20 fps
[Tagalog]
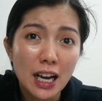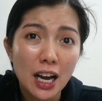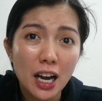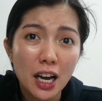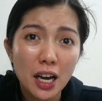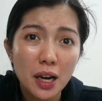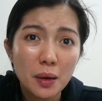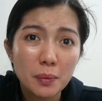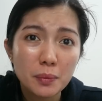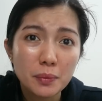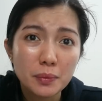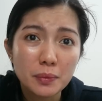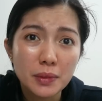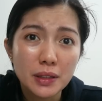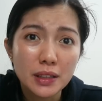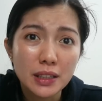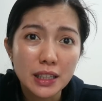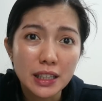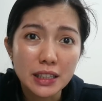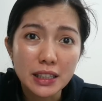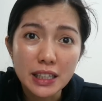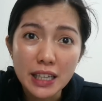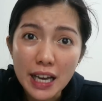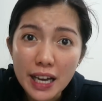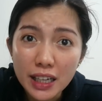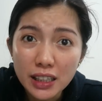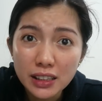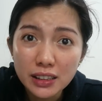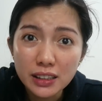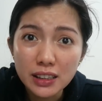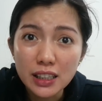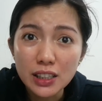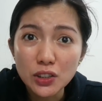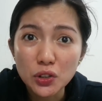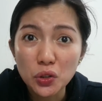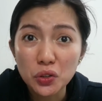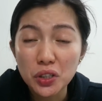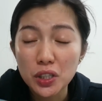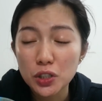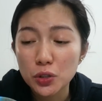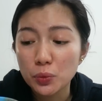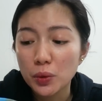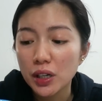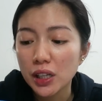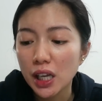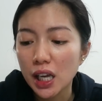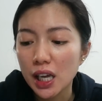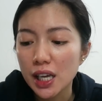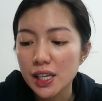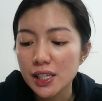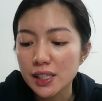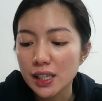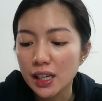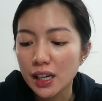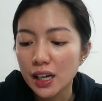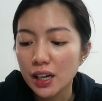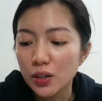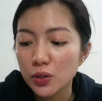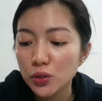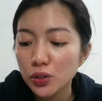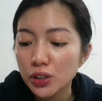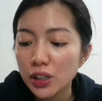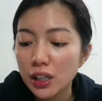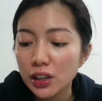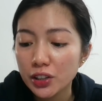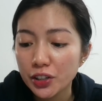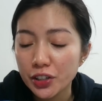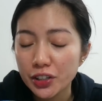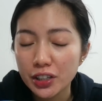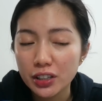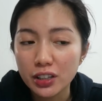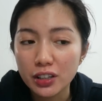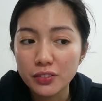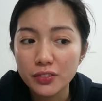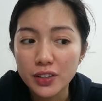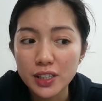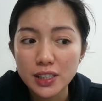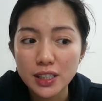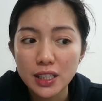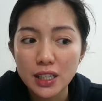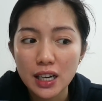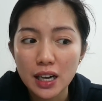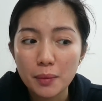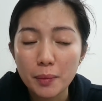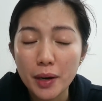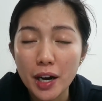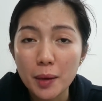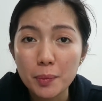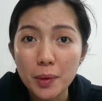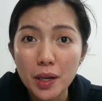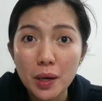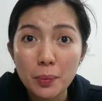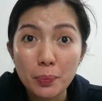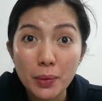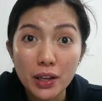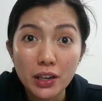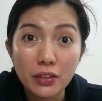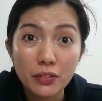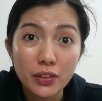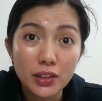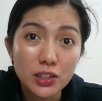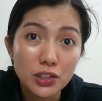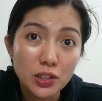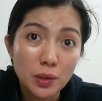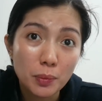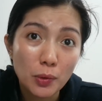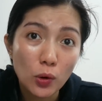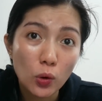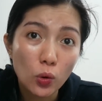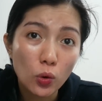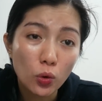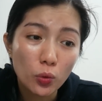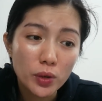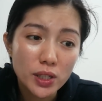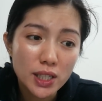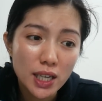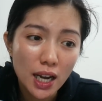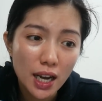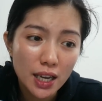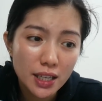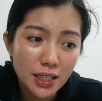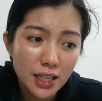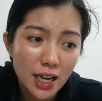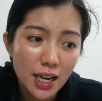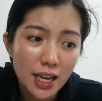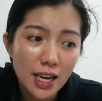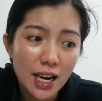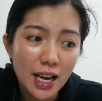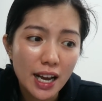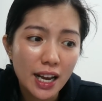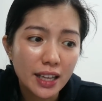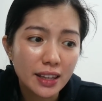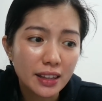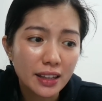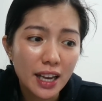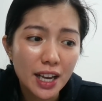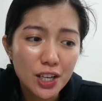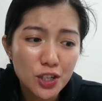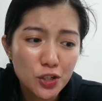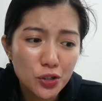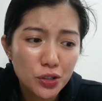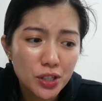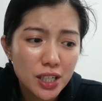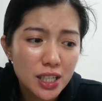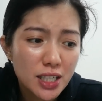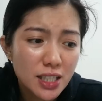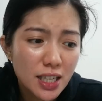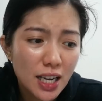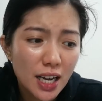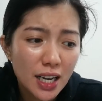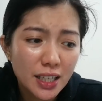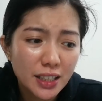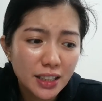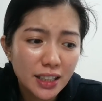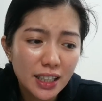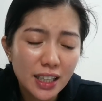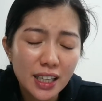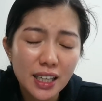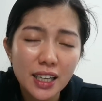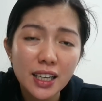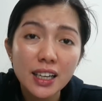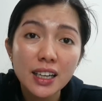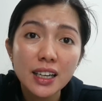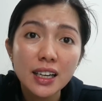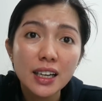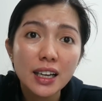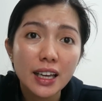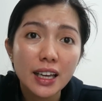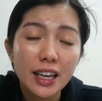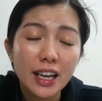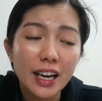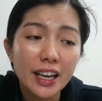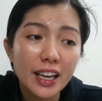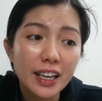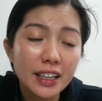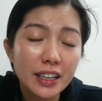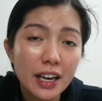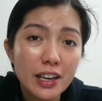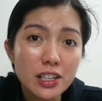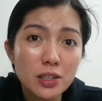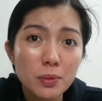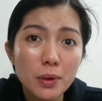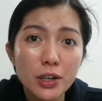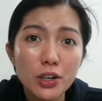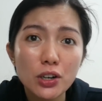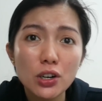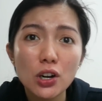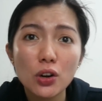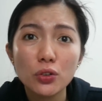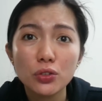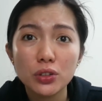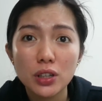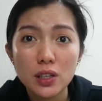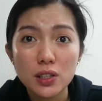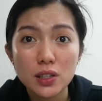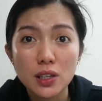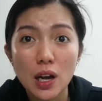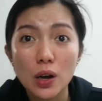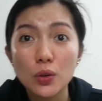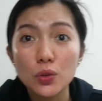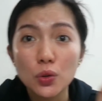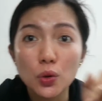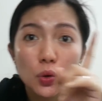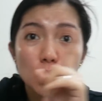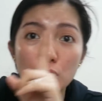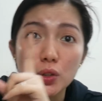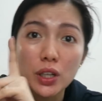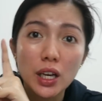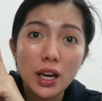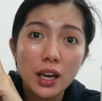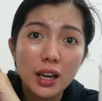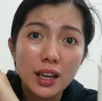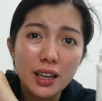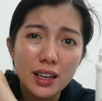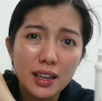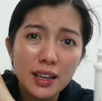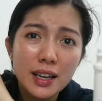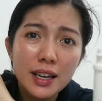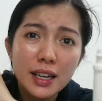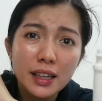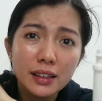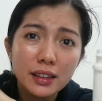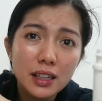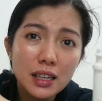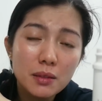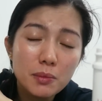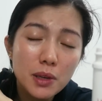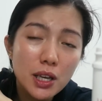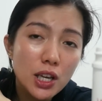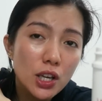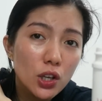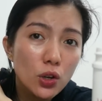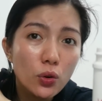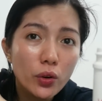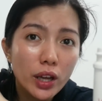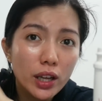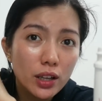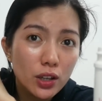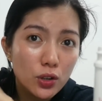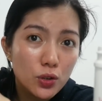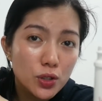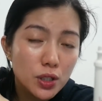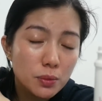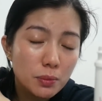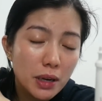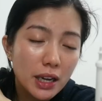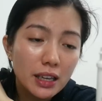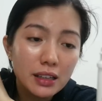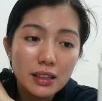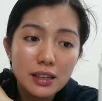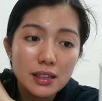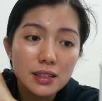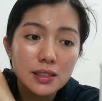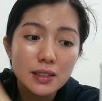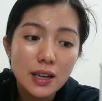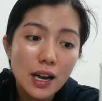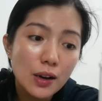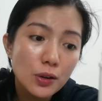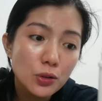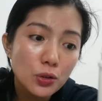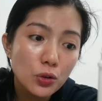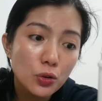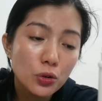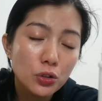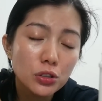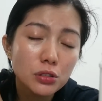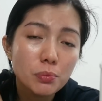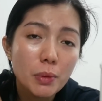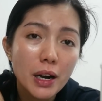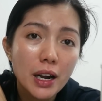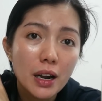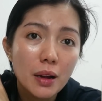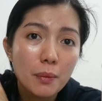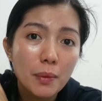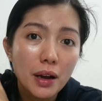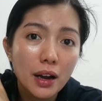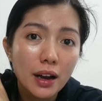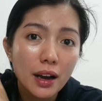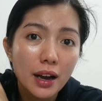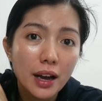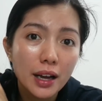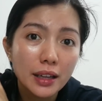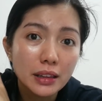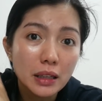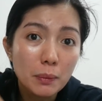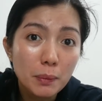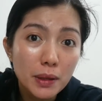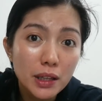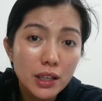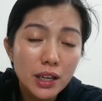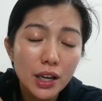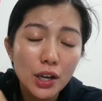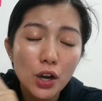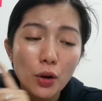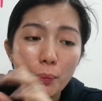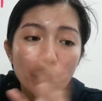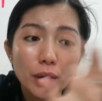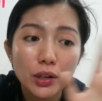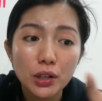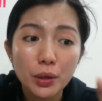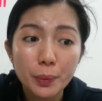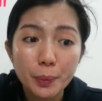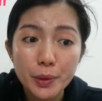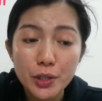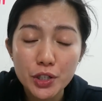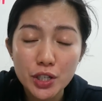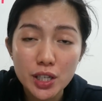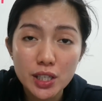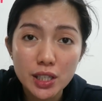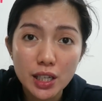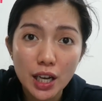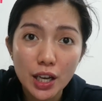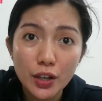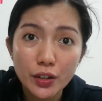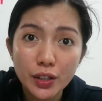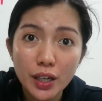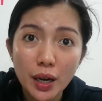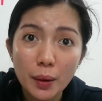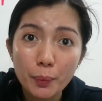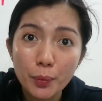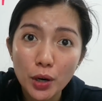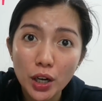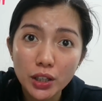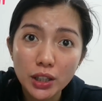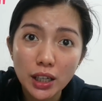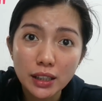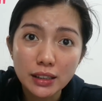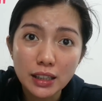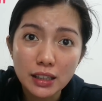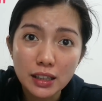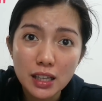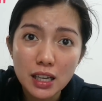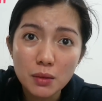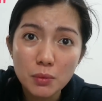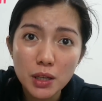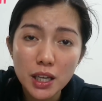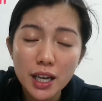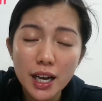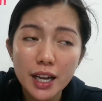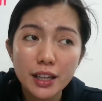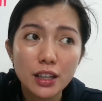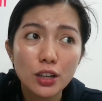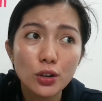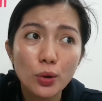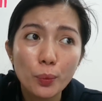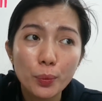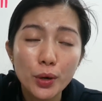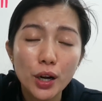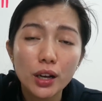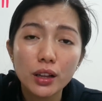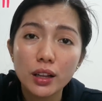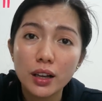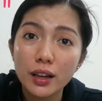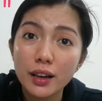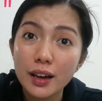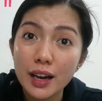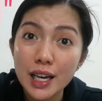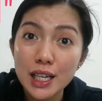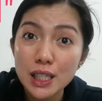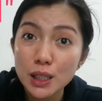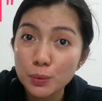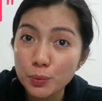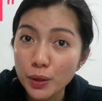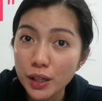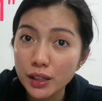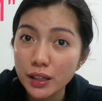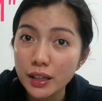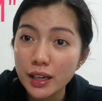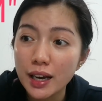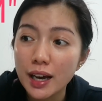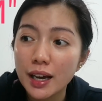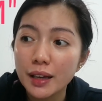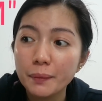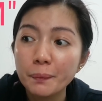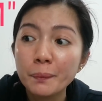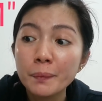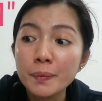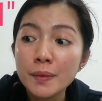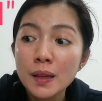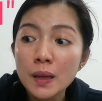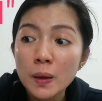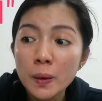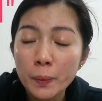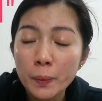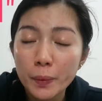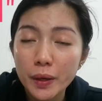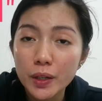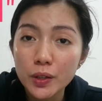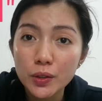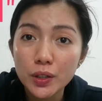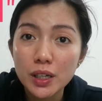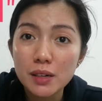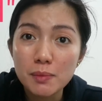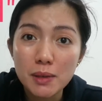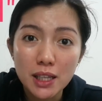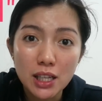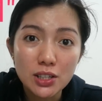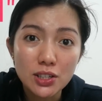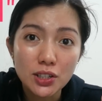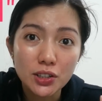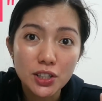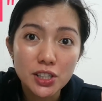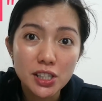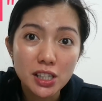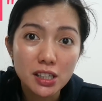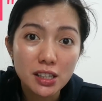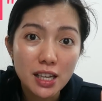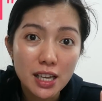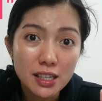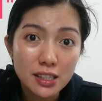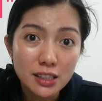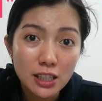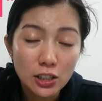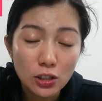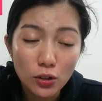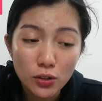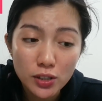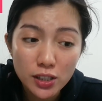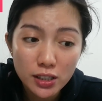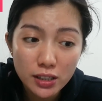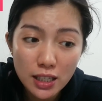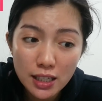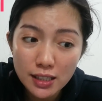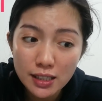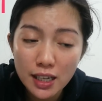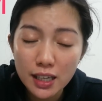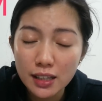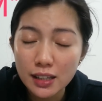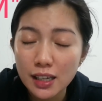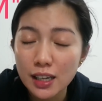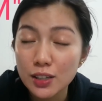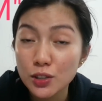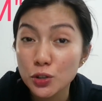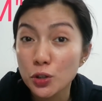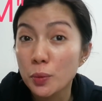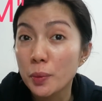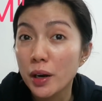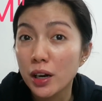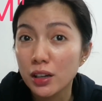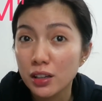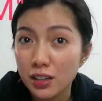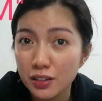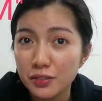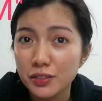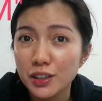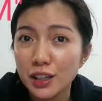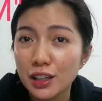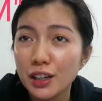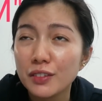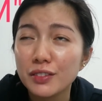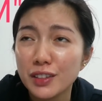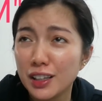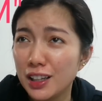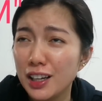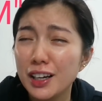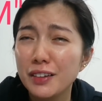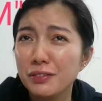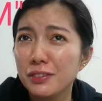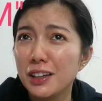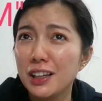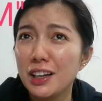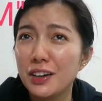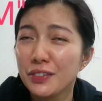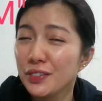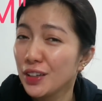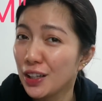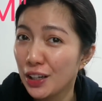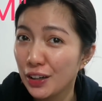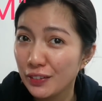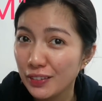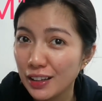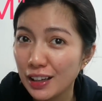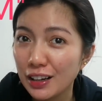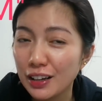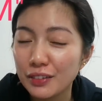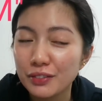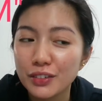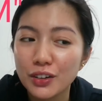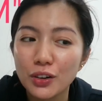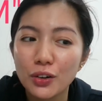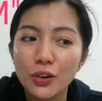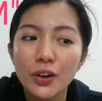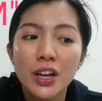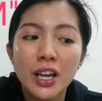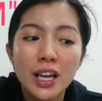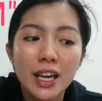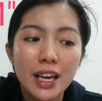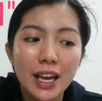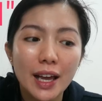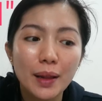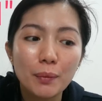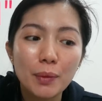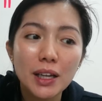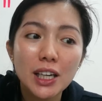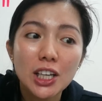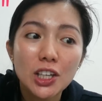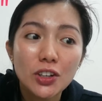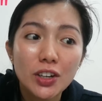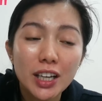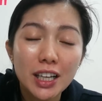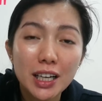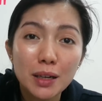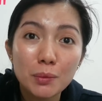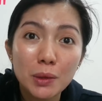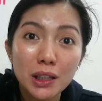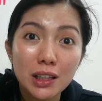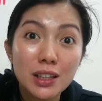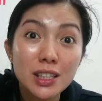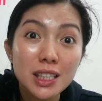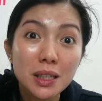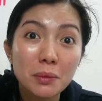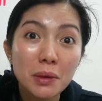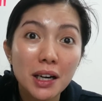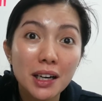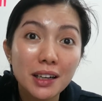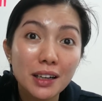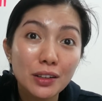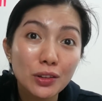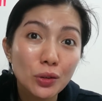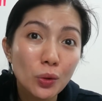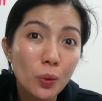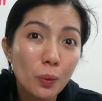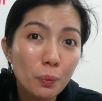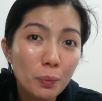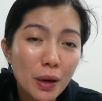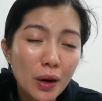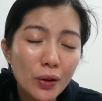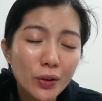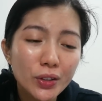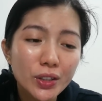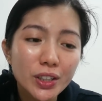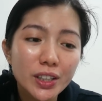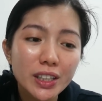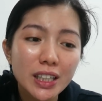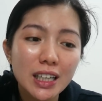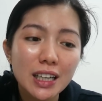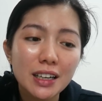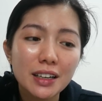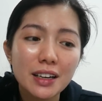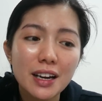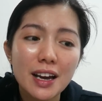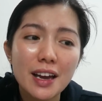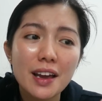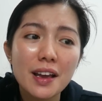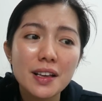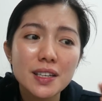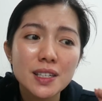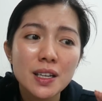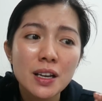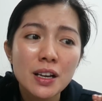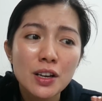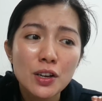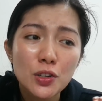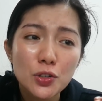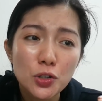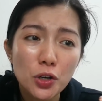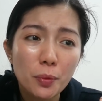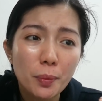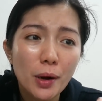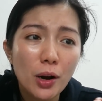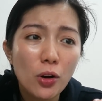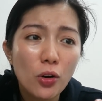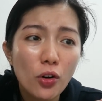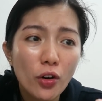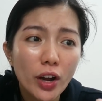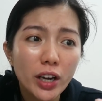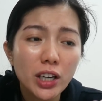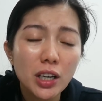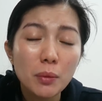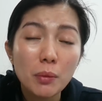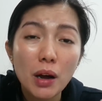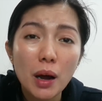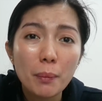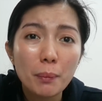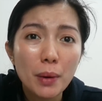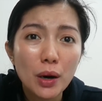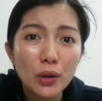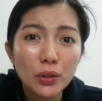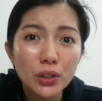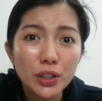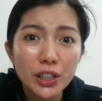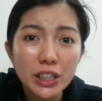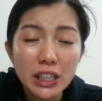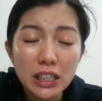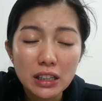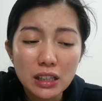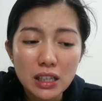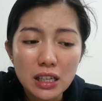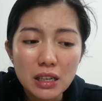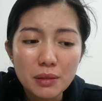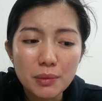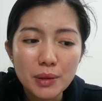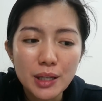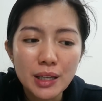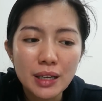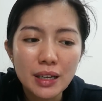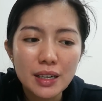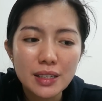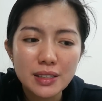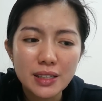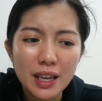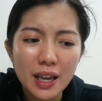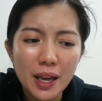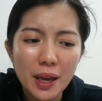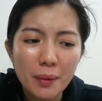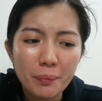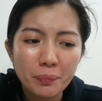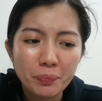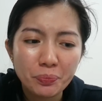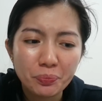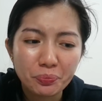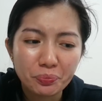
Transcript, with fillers: um, hindi healthy. So, this one is a good alternative kasi nga marami kang benefits na makukuha sa kanya. Lahat natural sa kanya. Kaya ayan guys, meron akong discount code kay Tini. You can use my discount code para makatipid kayo pag nag-purchase kayo ng product ni Tini. Kahit anong product guys, pwede yan Pwede niyang gamitin sa 30 days detox tea set na sobrang love na love na love na love na love na love ko. And pwede niya rin gamitin sa mga gantong powder nila guys. Sobrang okay na mga powder ni Tini kasi